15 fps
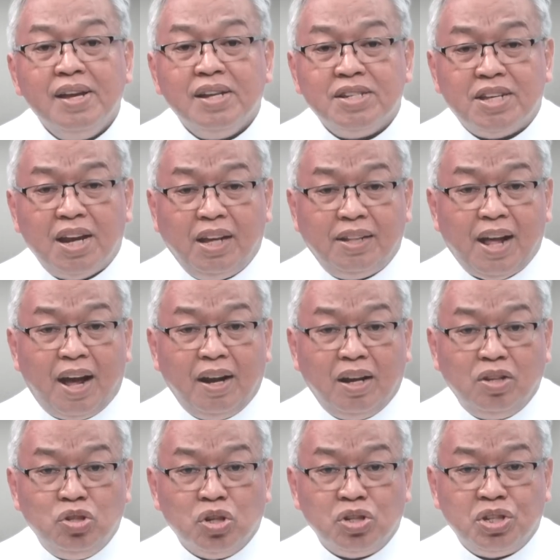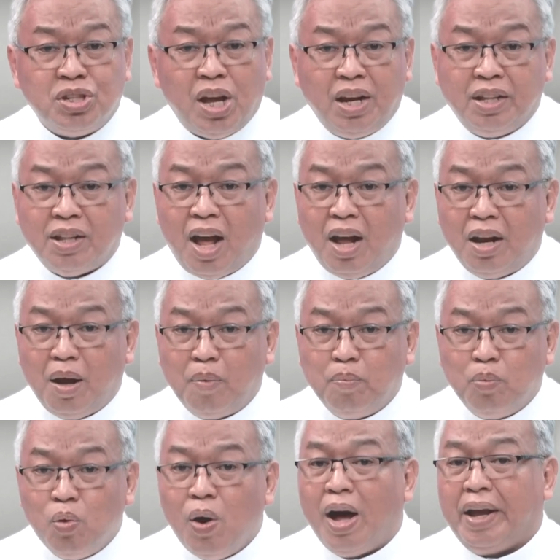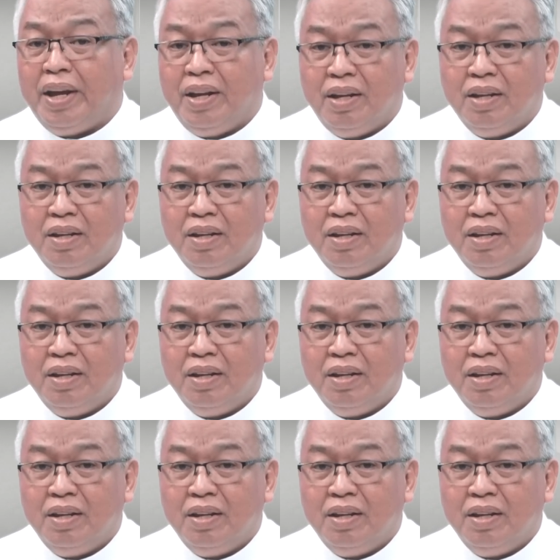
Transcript: Salita ng Diyos, Salita ng Buhay.